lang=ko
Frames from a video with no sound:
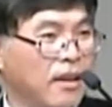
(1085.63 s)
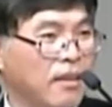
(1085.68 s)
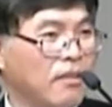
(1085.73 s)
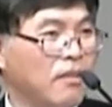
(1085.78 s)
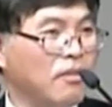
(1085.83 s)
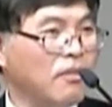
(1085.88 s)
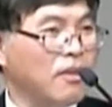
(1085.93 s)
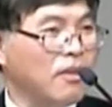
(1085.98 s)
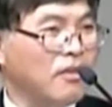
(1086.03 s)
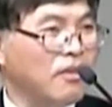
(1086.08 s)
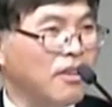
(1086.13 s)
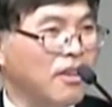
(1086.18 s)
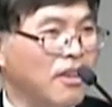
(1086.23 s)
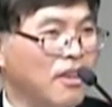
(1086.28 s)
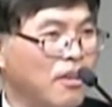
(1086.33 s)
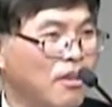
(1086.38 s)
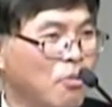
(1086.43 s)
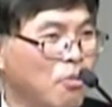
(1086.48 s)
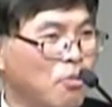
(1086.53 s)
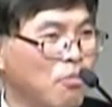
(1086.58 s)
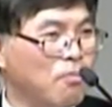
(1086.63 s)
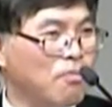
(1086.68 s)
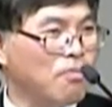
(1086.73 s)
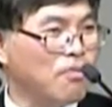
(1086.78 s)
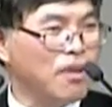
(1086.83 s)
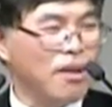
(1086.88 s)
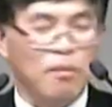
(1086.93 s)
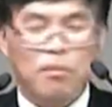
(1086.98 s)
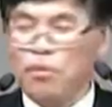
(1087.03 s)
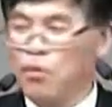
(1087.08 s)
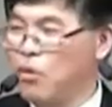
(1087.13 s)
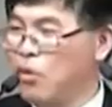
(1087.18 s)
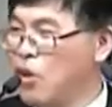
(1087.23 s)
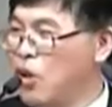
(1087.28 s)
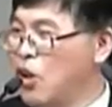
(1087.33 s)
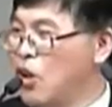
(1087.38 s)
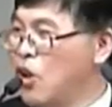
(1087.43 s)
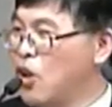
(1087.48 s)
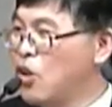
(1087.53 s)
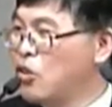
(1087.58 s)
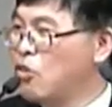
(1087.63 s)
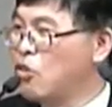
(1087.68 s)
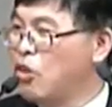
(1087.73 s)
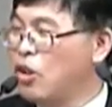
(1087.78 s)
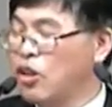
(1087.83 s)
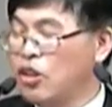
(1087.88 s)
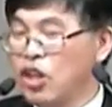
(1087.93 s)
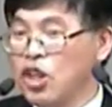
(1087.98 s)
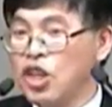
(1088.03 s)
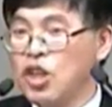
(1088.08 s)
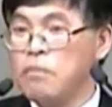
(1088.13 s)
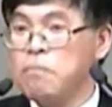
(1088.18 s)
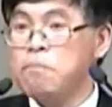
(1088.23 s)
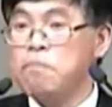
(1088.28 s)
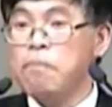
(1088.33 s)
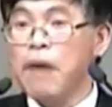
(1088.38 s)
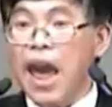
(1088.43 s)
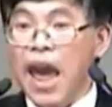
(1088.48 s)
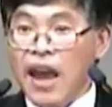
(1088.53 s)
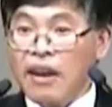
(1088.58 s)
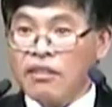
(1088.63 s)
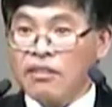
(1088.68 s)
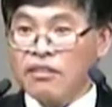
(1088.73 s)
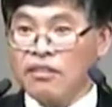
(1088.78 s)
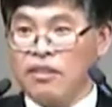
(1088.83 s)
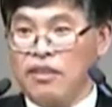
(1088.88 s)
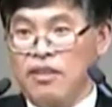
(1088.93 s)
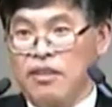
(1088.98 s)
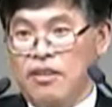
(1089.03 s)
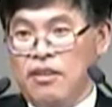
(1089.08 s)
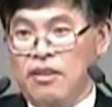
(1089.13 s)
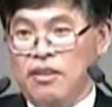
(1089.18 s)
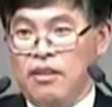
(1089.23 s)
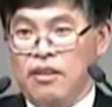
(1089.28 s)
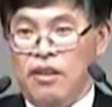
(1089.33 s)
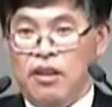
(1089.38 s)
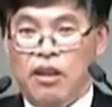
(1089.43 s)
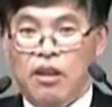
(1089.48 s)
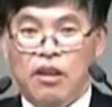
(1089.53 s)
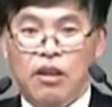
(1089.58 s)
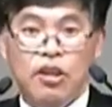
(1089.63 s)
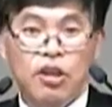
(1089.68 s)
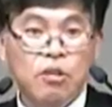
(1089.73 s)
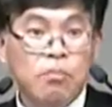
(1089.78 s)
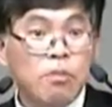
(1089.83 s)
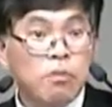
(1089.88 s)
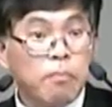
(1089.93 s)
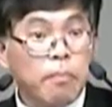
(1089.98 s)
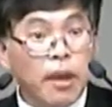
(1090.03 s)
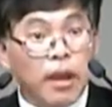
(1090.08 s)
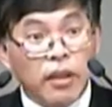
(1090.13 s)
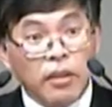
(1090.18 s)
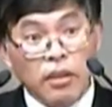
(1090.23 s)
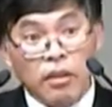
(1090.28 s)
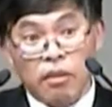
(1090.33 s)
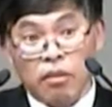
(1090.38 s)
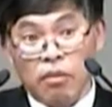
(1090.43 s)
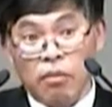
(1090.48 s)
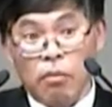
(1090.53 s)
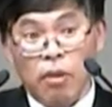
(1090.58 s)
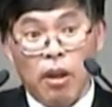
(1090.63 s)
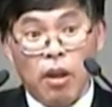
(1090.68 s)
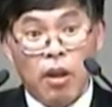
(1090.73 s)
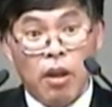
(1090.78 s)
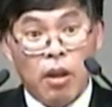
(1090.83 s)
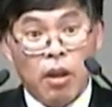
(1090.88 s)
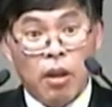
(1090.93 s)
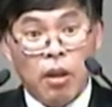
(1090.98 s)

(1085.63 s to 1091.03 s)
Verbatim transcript: 그런 게 있잖아요. 골프나 뭐, 저기 할 때 힘 빼! 그러잖아요. 힘을 빼야 돼요. 왜?